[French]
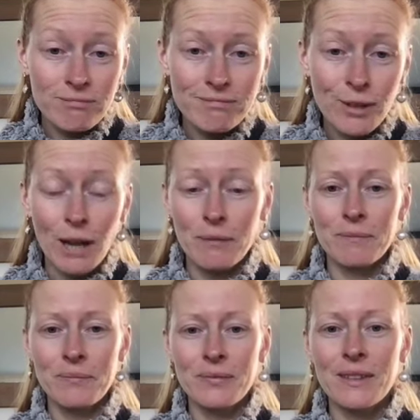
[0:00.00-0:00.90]
Voilà.
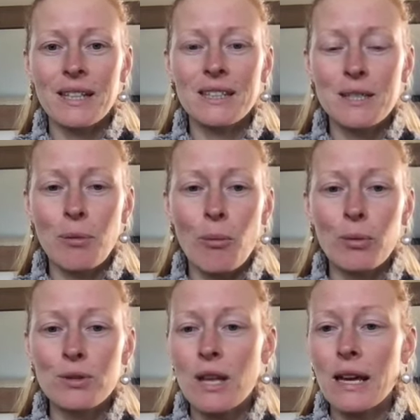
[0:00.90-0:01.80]
Il se
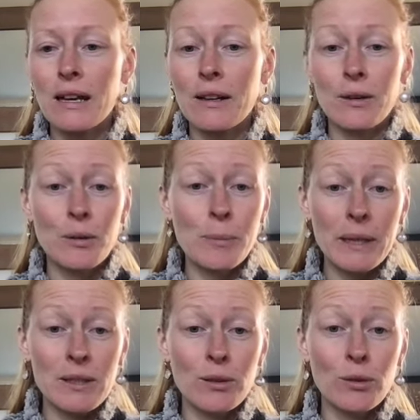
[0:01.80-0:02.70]
propose euh, aux
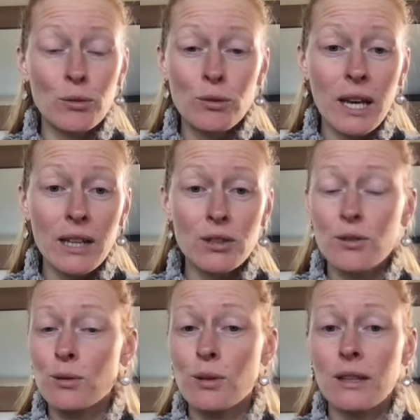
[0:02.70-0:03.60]
personnes de tout âge, que
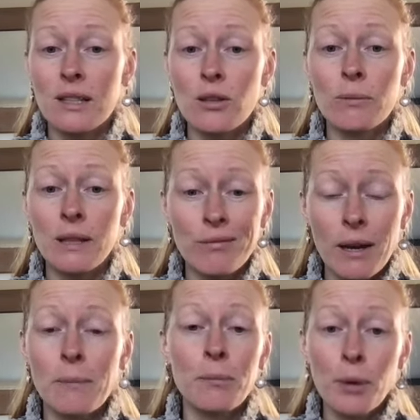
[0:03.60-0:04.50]
ce soit des hommes, des
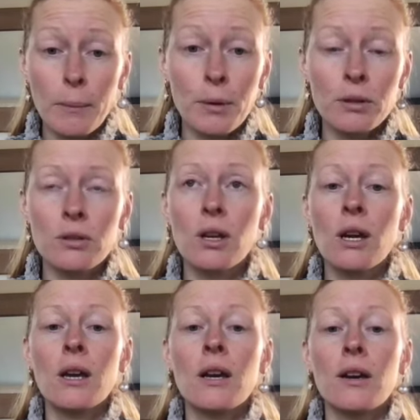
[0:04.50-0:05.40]
femmes, peu importe.
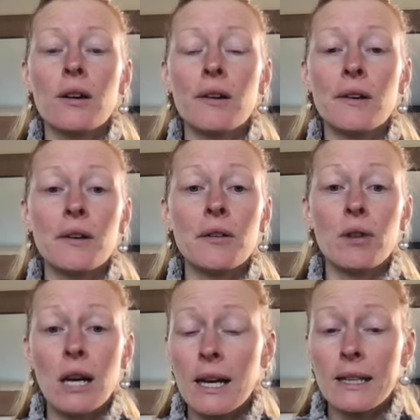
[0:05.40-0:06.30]
Euh,
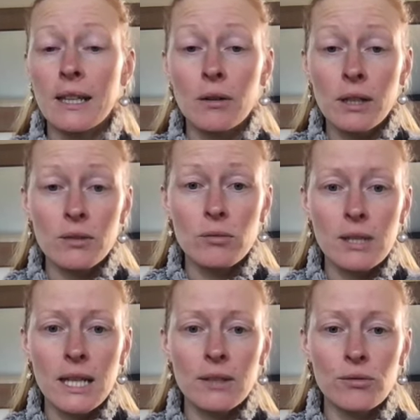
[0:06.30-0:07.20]
voilà, il n'y a aucun
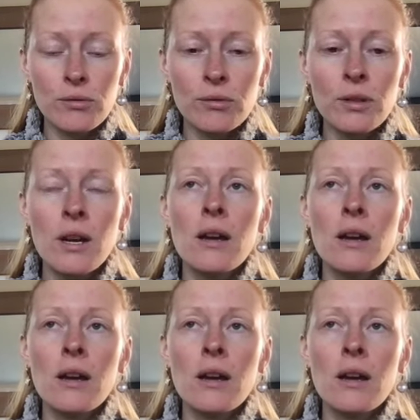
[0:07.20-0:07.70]
souci là-dessus.